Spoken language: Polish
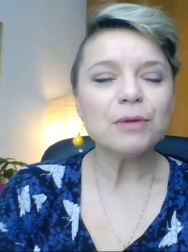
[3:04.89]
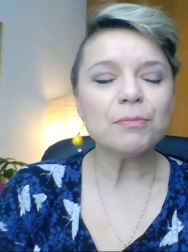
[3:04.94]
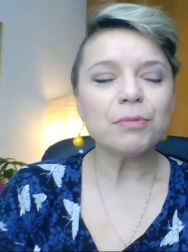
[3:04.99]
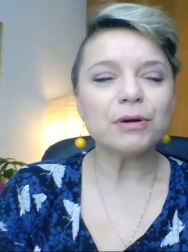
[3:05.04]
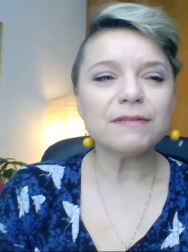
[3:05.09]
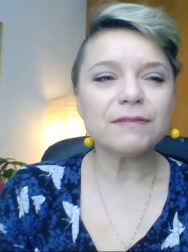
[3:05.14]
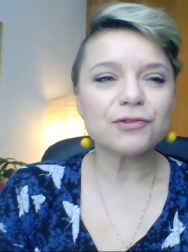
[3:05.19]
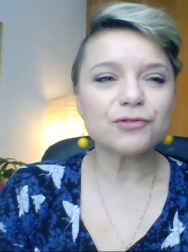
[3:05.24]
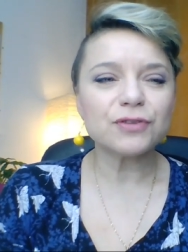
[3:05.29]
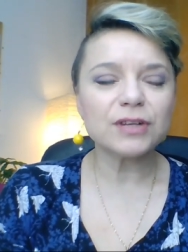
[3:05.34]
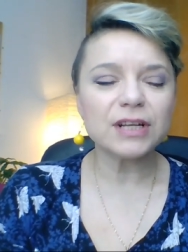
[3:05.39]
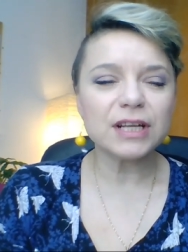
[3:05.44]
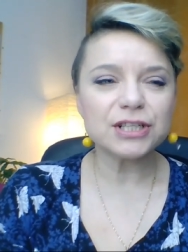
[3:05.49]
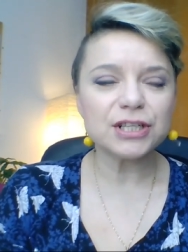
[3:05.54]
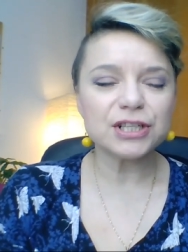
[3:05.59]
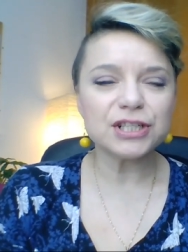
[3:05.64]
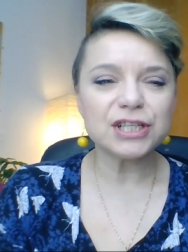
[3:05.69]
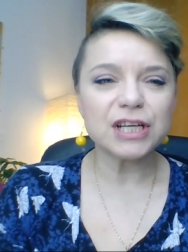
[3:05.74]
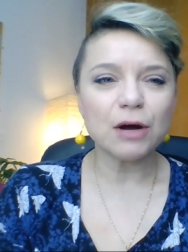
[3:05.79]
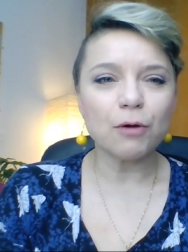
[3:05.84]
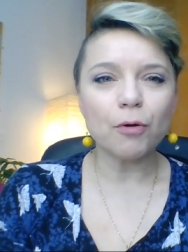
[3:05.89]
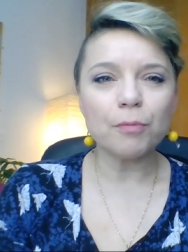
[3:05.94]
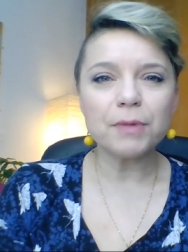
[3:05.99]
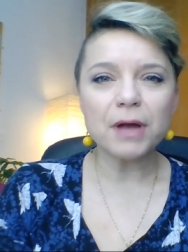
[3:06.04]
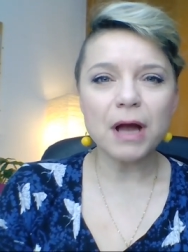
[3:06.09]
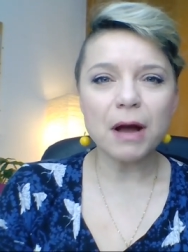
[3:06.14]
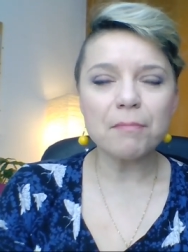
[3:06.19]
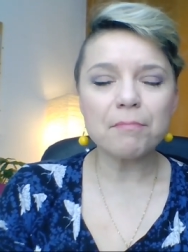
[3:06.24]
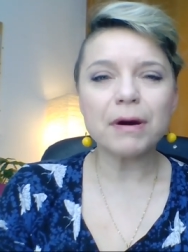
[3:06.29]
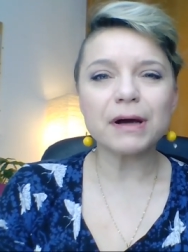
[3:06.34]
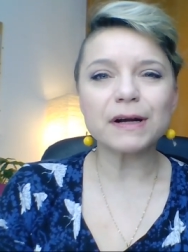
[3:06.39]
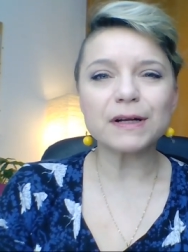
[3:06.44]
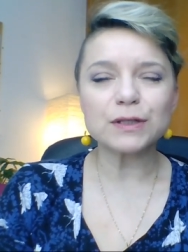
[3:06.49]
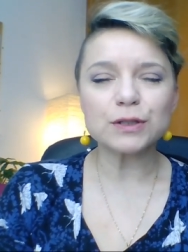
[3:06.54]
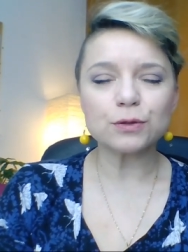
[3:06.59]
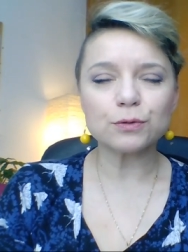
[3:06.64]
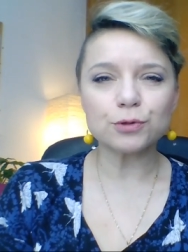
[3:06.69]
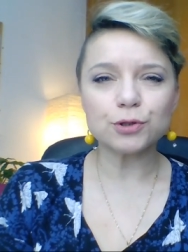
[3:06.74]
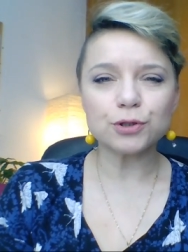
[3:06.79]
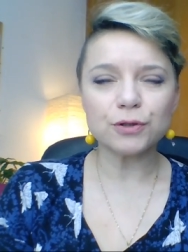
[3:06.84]
ponieważ tyle się działo, miałam
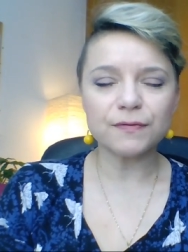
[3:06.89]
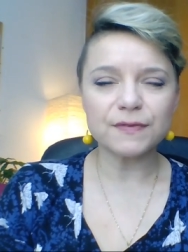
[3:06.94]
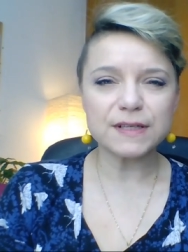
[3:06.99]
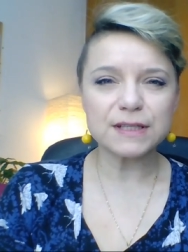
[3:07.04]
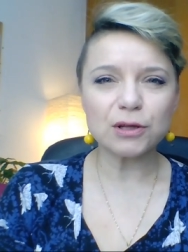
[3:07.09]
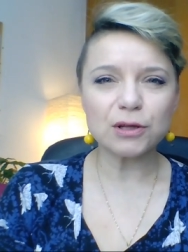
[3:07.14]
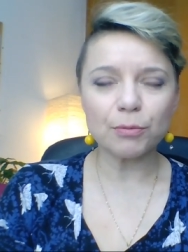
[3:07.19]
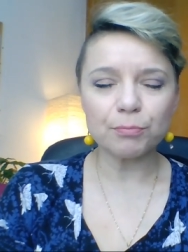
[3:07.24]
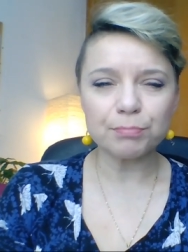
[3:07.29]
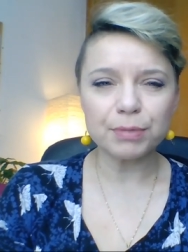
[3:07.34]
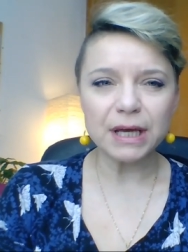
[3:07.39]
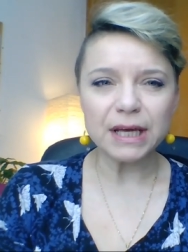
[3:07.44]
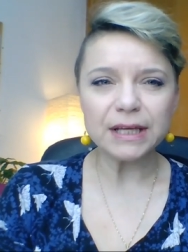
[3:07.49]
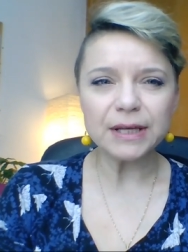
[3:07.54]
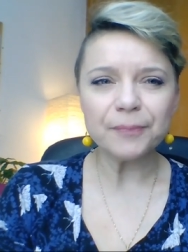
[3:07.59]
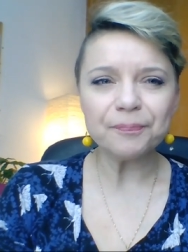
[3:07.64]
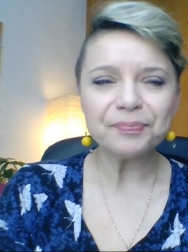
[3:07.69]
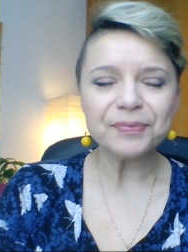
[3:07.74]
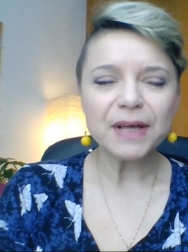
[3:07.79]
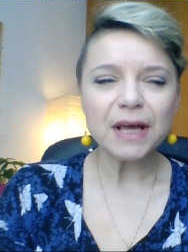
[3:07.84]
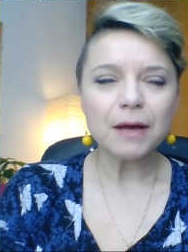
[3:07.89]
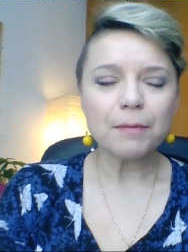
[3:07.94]
bardzo dużo wystąpień,